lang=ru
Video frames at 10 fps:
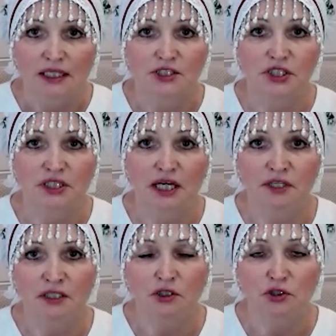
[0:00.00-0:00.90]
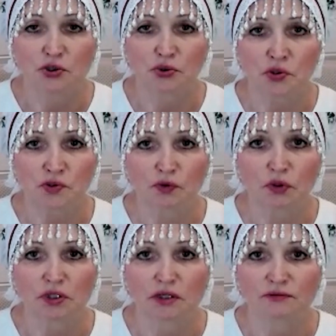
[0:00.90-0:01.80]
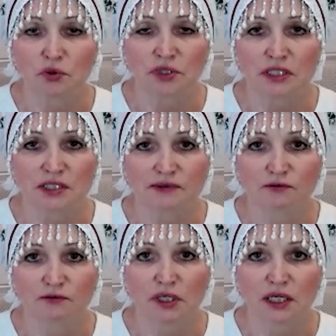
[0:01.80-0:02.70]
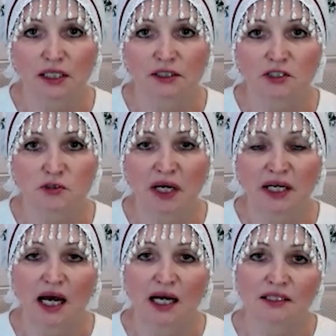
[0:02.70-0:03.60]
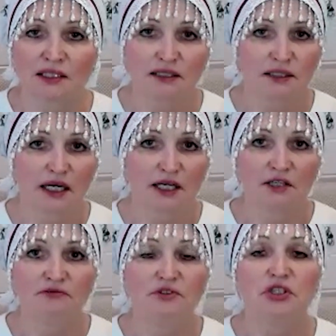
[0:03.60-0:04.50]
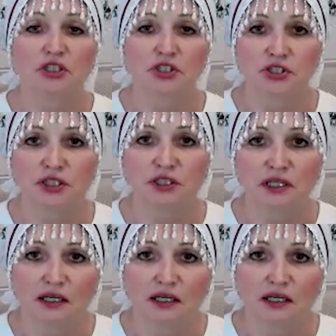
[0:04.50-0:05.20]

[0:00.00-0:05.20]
Человек чувствует внутри своего организма, а иногда и внешне,